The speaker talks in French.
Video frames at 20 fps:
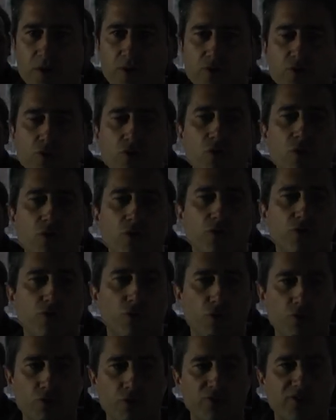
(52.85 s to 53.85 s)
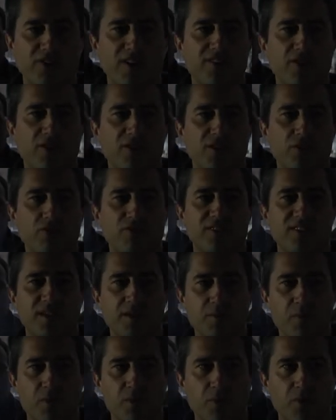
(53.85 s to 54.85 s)
de, de renoncer à sortir du
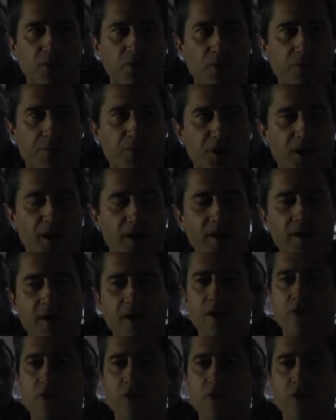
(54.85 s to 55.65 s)
système européen,